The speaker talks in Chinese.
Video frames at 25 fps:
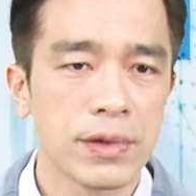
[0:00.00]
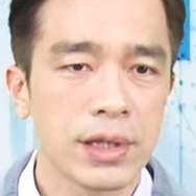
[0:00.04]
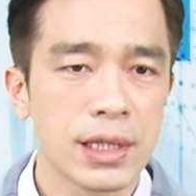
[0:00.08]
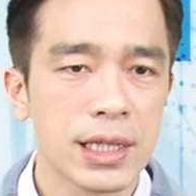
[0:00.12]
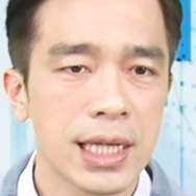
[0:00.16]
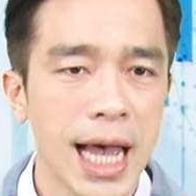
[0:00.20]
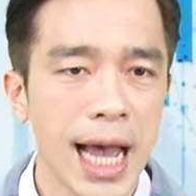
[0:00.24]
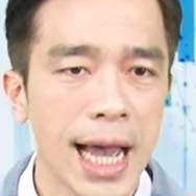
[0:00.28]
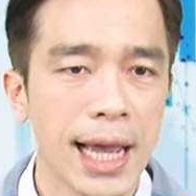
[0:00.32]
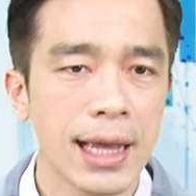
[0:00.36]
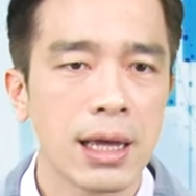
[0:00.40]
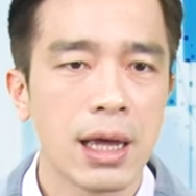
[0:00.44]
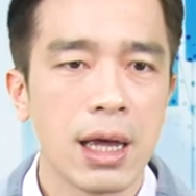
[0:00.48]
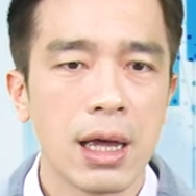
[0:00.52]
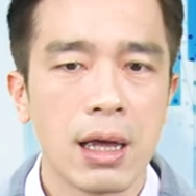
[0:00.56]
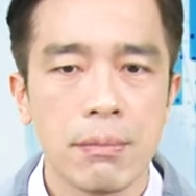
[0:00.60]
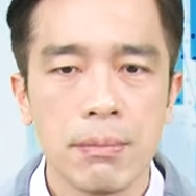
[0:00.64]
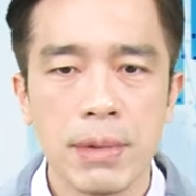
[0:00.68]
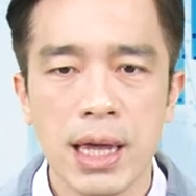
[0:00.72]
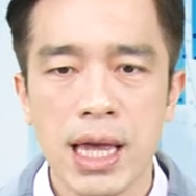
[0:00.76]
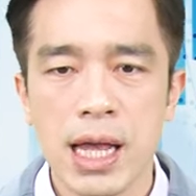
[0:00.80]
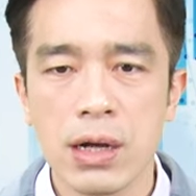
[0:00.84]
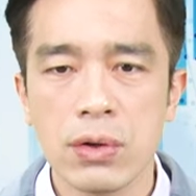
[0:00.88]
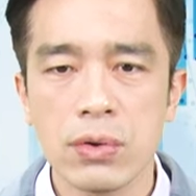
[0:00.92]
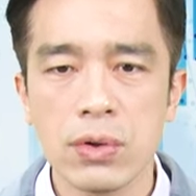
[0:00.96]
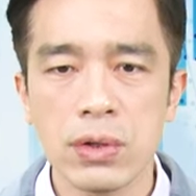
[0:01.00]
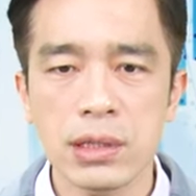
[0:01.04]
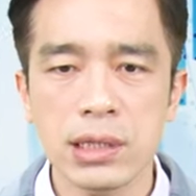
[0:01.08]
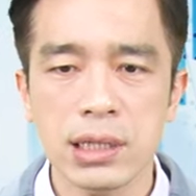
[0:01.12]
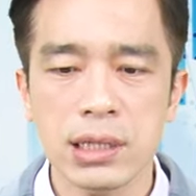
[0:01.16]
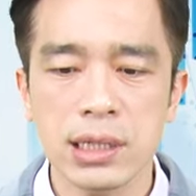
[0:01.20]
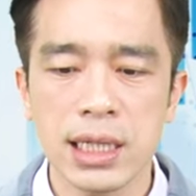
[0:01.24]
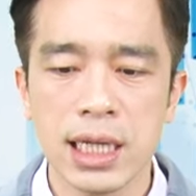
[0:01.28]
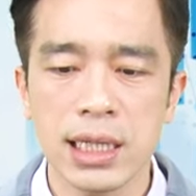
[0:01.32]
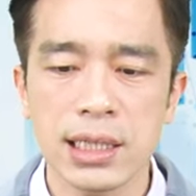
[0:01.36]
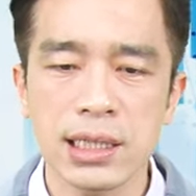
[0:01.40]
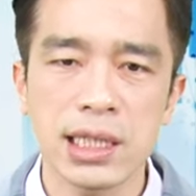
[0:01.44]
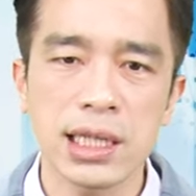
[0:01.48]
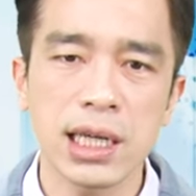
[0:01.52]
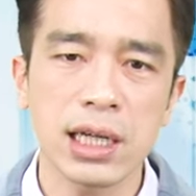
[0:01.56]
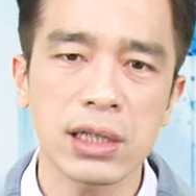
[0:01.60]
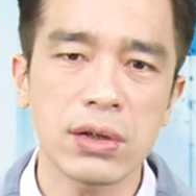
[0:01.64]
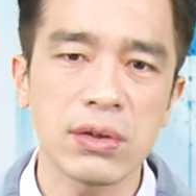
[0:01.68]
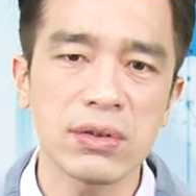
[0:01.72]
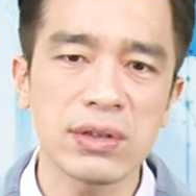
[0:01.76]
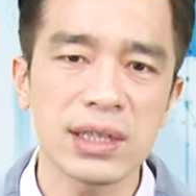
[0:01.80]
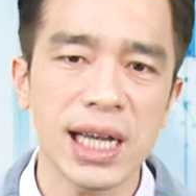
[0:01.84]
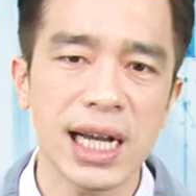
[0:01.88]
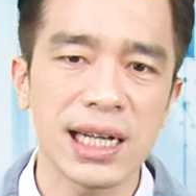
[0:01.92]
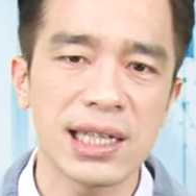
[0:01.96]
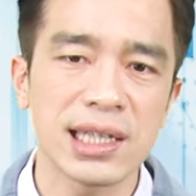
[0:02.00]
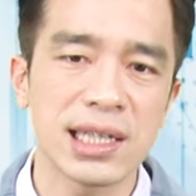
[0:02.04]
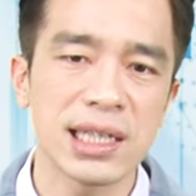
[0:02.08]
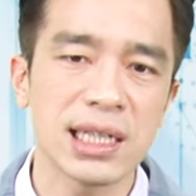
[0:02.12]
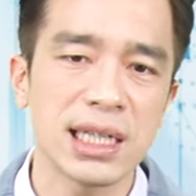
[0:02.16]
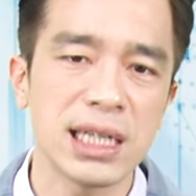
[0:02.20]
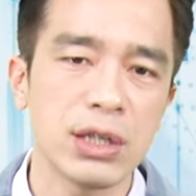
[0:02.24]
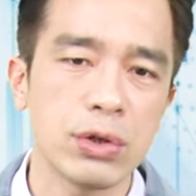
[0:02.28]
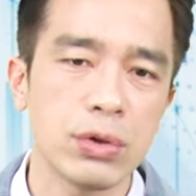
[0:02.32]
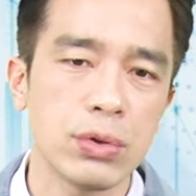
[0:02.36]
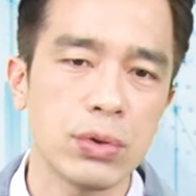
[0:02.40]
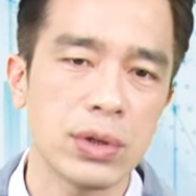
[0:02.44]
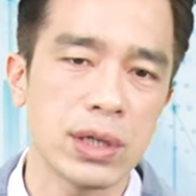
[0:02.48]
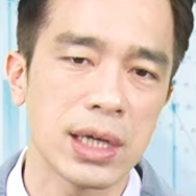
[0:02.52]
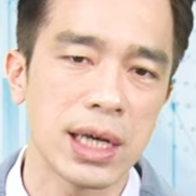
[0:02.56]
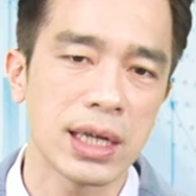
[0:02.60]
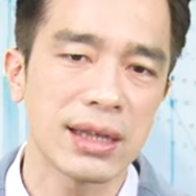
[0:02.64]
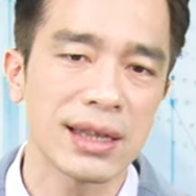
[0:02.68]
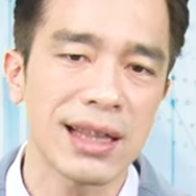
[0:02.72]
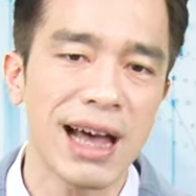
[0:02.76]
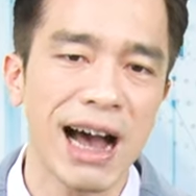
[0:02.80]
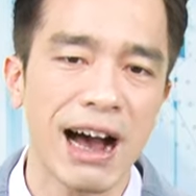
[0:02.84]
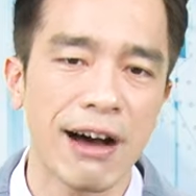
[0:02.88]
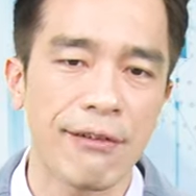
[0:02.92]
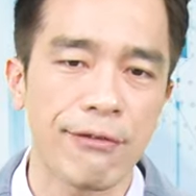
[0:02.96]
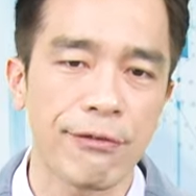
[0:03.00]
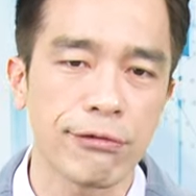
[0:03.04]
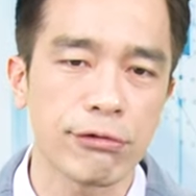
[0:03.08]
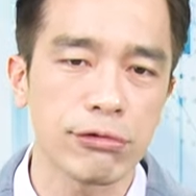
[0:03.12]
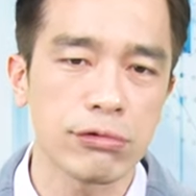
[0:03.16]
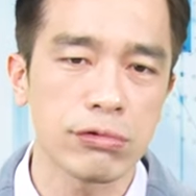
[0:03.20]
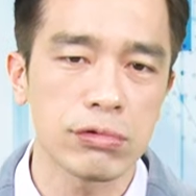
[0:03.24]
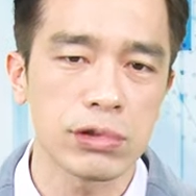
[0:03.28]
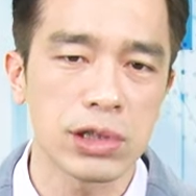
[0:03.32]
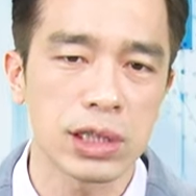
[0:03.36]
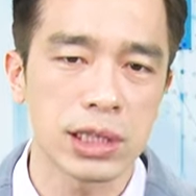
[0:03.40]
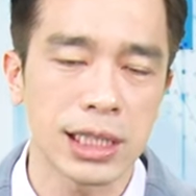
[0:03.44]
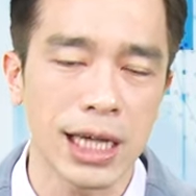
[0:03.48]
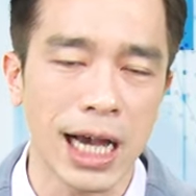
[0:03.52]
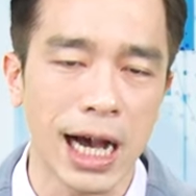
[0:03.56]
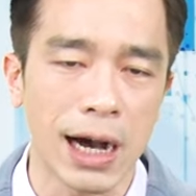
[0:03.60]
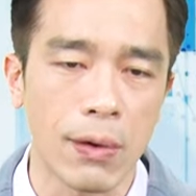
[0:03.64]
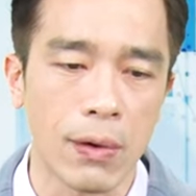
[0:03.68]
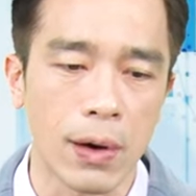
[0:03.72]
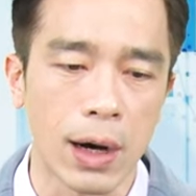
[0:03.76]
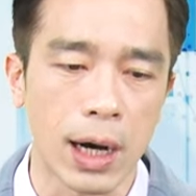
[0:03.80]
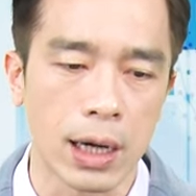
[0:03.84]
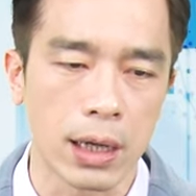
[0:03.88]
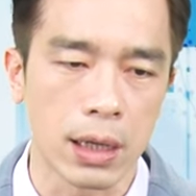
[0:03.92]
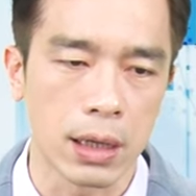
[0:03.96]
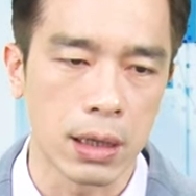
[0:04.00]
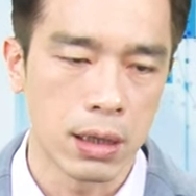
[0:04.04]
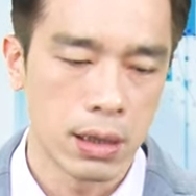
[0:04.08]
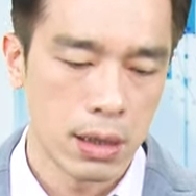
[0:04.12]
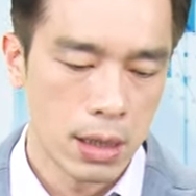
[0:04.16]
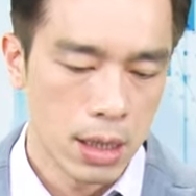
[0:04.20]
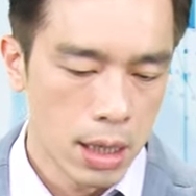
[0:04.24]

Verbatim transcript: 在美国十年期的公债殖利率也大幅度的下滑了。